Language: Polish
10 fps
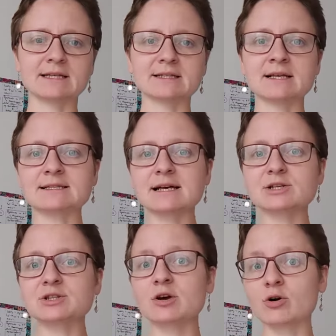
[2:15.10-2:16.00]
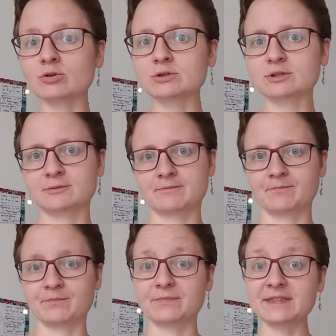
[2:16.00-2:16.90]
y, zacznę od,
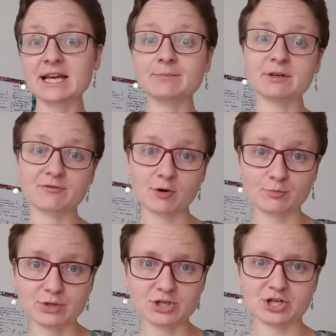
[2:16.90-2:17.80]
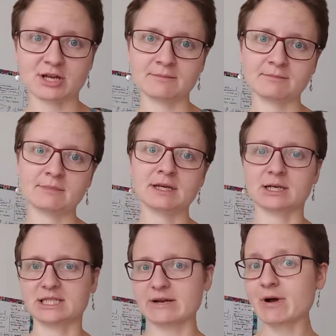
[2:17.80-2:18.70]
najpierw opiszę,
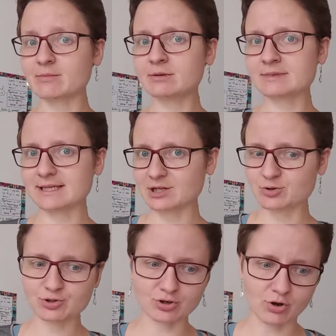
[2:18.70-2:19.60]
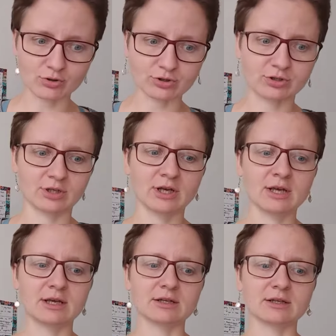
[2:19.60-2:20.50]
chciałabym zacząć od,
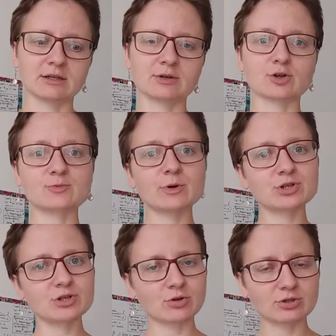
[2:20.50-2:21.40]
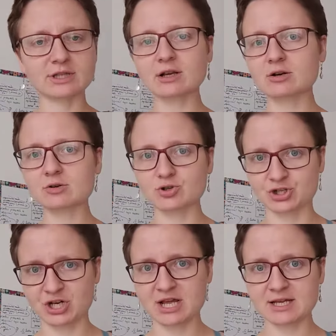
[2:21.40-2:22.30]
rozpocznę od tego,
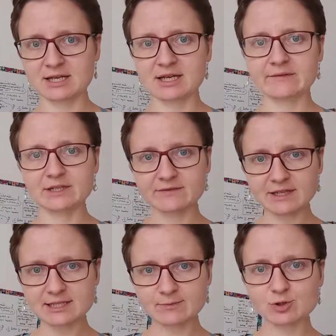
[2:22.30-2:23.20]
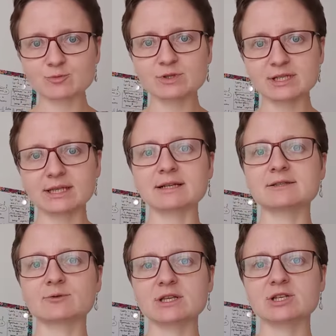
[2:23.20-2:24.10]
że. Więc w ten sposób
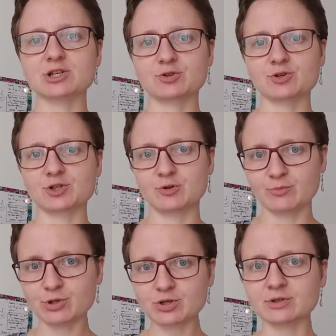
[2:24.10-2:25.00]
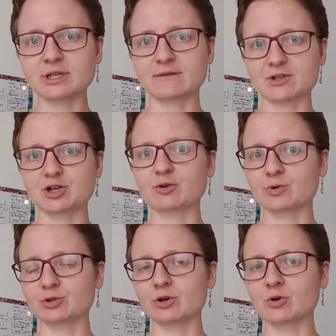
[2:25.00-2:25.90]
sygnalizujecie, że to jest początek waszego
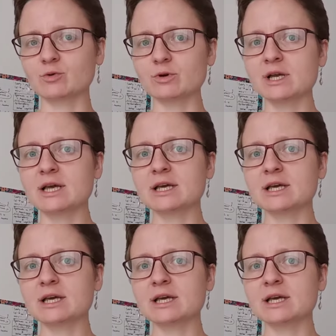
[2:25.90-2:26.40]
monologu